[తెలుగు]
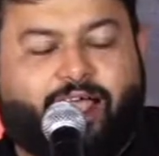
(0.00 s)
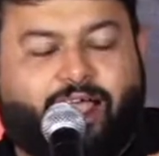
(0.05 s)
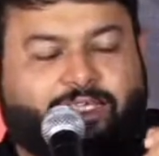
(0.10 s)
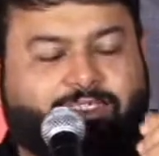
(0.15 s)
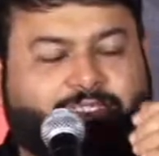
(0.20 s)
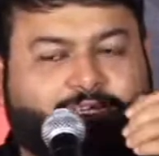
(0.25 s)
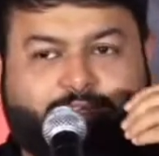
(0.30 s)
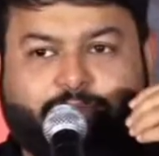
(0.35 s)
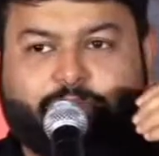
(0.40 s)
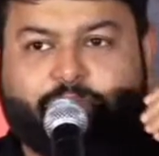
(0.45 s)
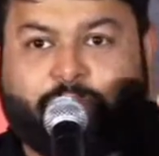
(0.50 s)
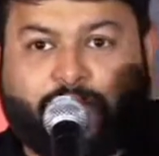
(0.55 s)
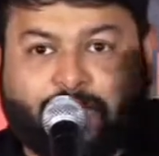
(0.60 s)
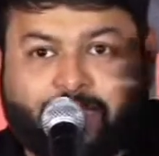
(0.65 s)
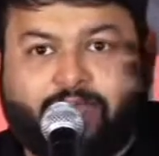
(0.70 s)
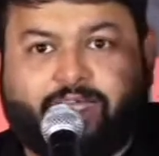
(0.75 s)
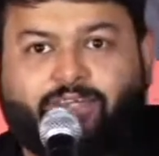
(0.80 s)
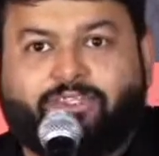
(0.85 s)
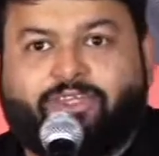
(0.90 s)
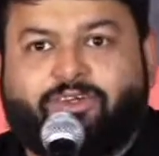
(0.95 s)
అసలు
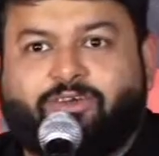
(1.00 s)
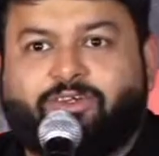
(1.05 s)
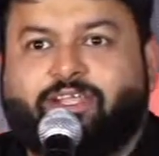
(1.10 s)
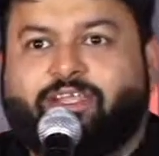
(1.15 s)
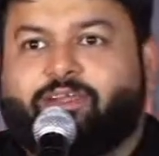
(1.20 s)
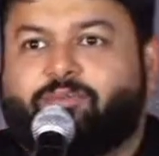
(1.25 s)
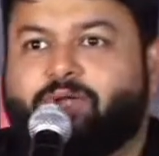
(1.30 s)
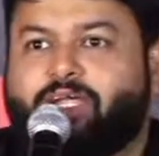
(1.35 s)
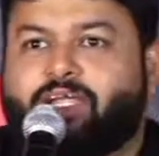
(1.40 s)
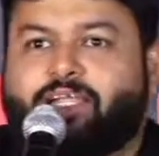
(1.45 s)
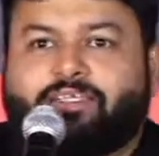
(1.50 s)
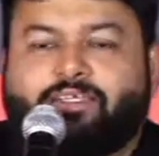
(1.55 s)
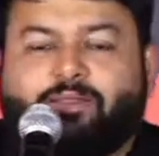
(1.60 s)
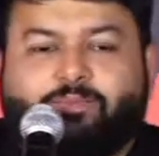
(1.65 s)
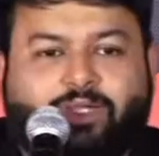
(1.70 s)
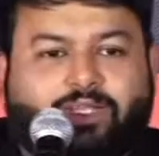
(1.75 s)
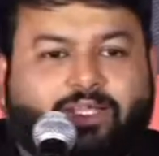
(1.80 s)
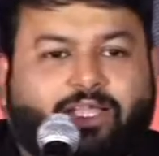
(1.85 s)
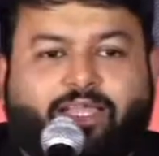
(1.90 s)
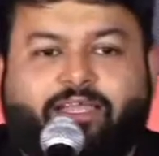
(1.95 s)
మాట్లాడుతూనే ఉంటారు అన్నమాట అసలు
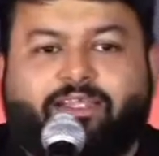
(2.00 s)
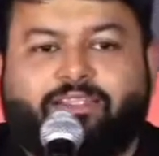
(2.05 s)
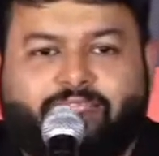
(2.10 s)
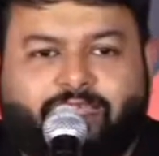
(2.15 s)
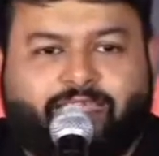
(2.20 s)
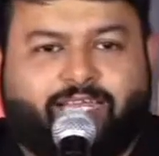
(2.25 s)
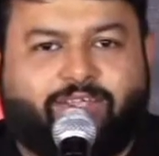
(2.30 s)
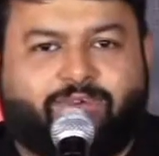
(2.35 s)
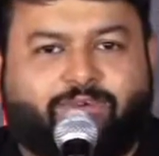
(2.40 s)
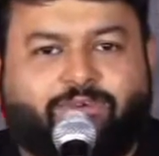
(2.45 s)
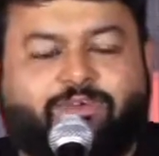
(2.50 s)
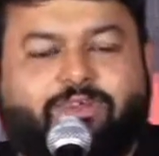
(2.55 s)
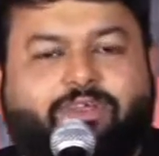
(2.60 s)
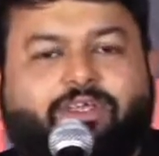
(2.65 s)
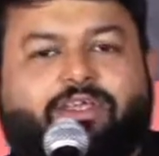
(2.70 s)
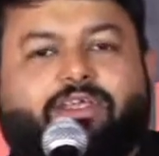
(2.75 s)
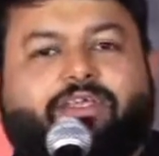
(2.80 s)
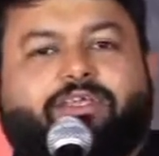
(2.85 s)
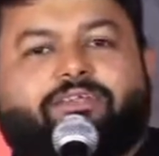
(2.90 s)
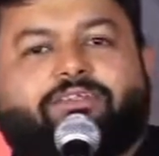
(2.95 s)
మనం కళ్ళు తీయలేము
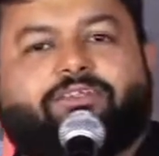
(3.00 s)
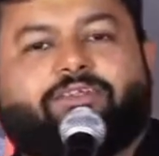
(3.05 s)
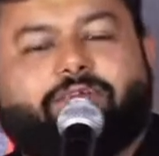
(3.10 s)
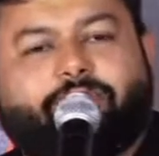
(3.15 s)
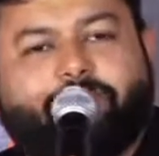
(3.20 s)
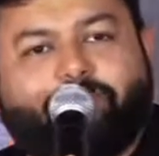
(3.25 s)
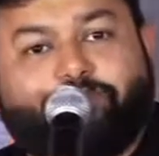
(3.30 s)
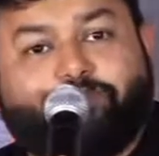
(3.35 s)
సో